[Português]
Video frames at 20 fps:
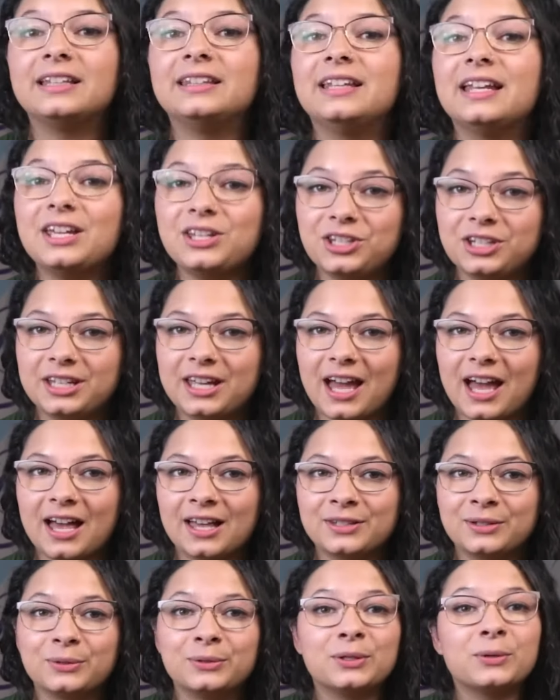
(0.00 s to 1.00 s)
Neste
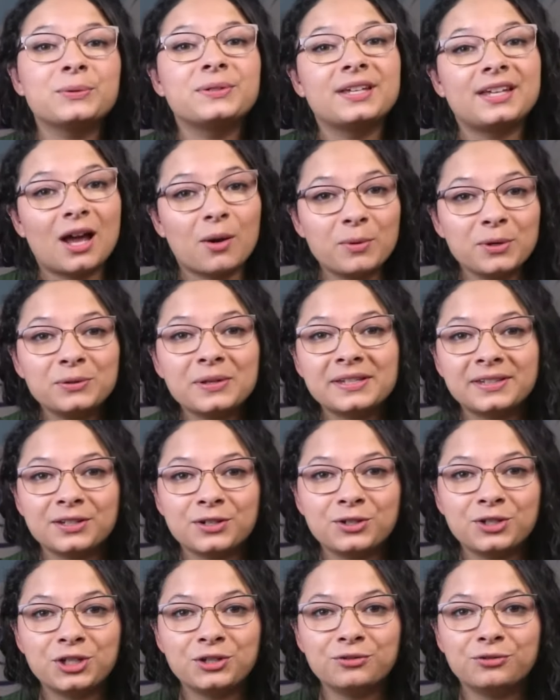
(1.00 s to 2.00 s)
caso, não será muito
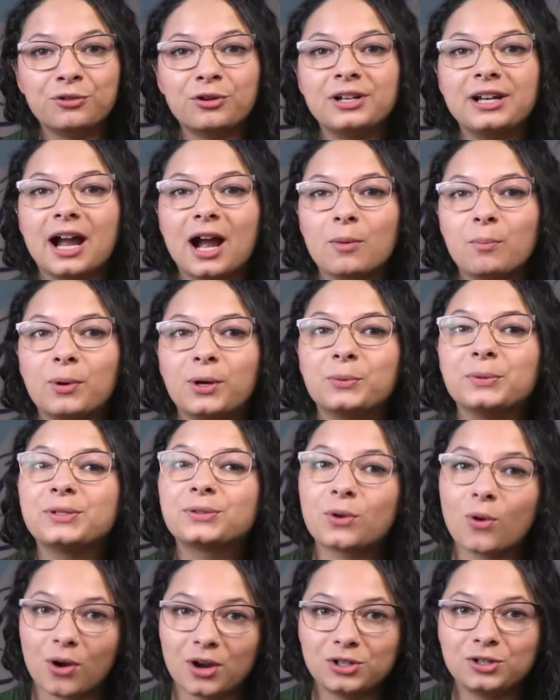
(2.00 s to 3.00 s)
assertivo olhar para um
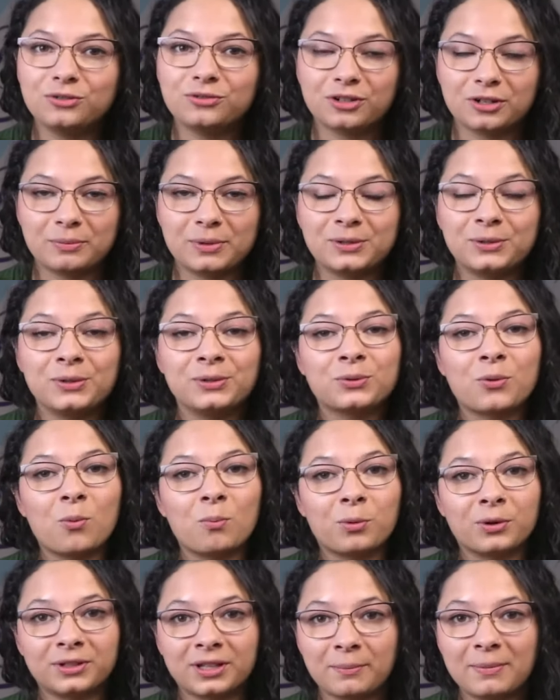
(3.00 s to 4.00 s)
score de informações
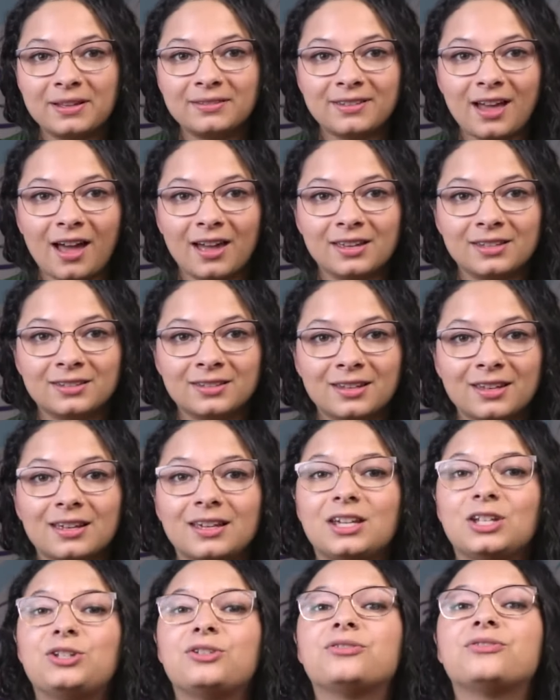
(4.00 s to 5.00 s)
comportamentais,
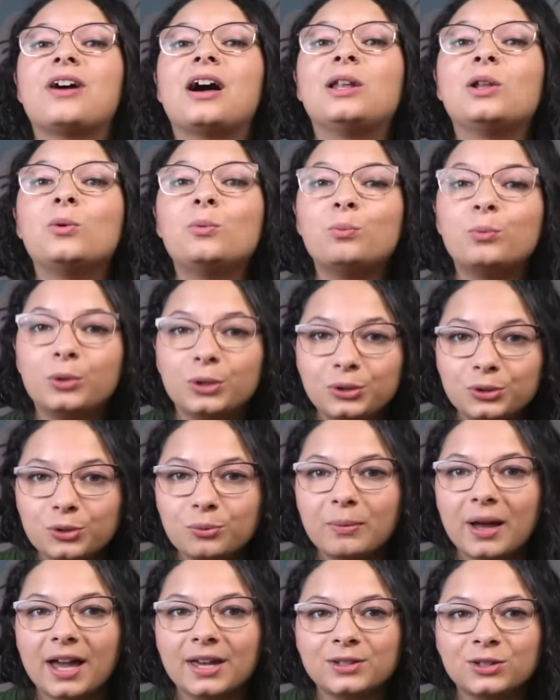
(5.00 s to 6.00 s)
que te falam
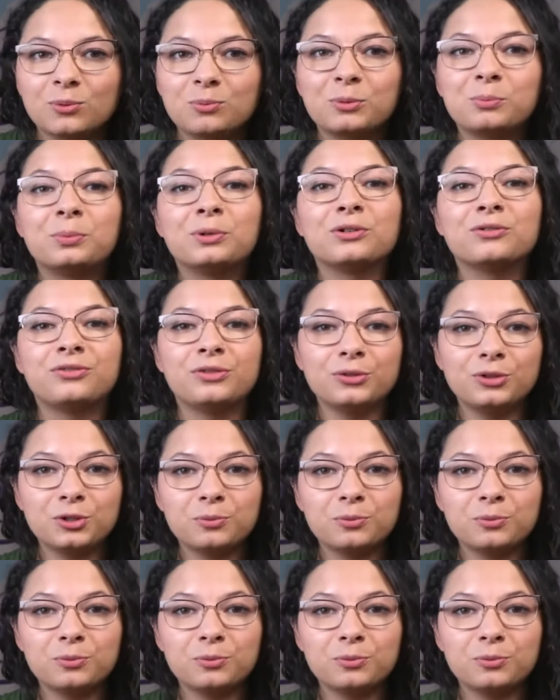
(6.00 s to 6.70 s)
muito mais sobre o perfil de